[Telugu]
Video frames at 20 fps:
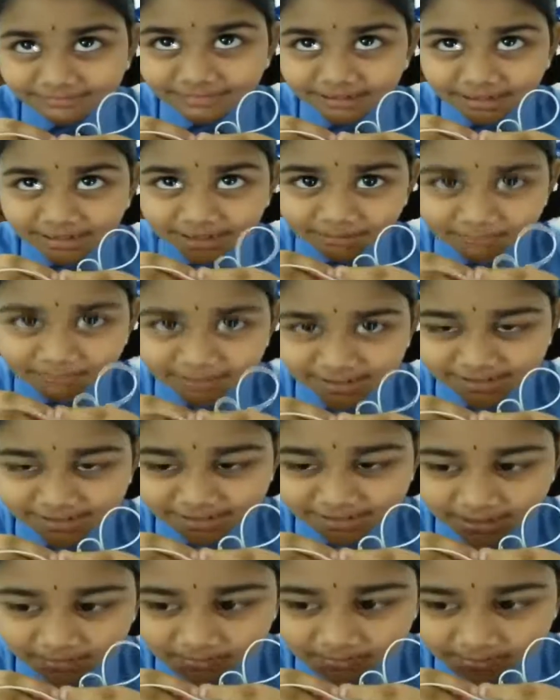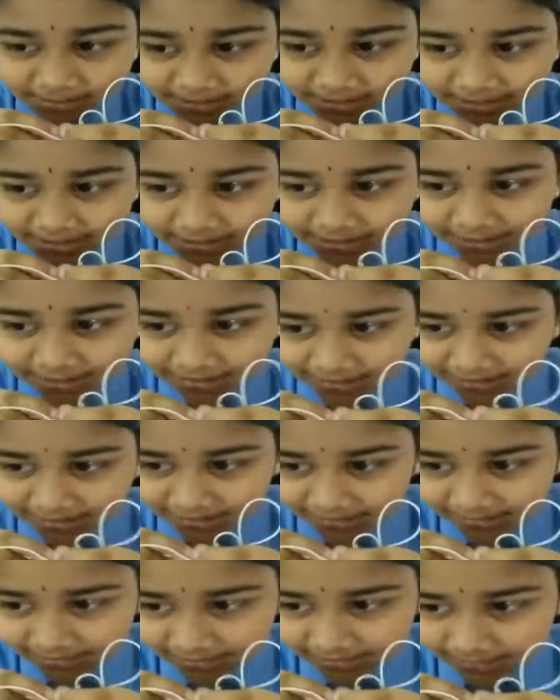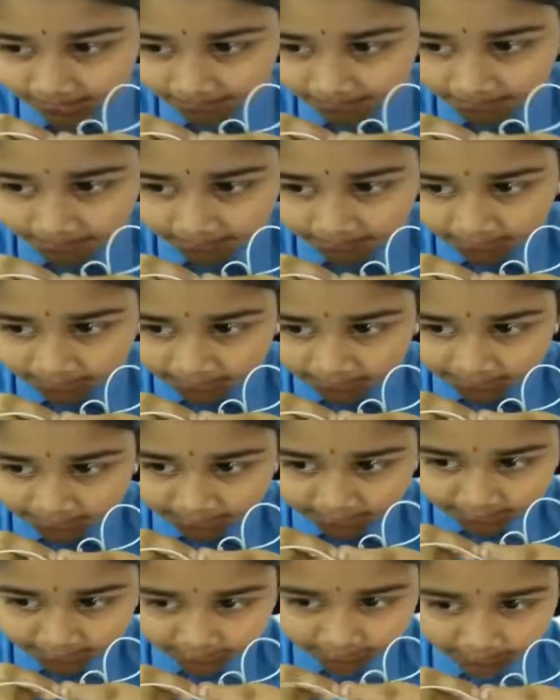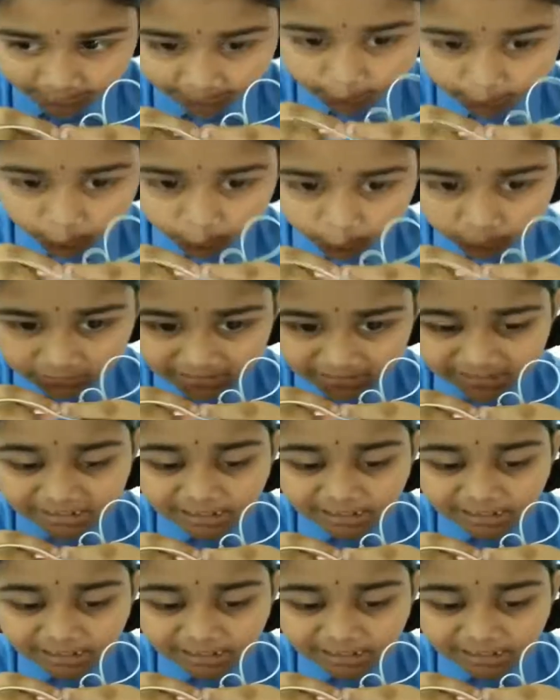ఇక బీజేపీ ఇంకా పవన్ కళ్యాణ్ మోదీ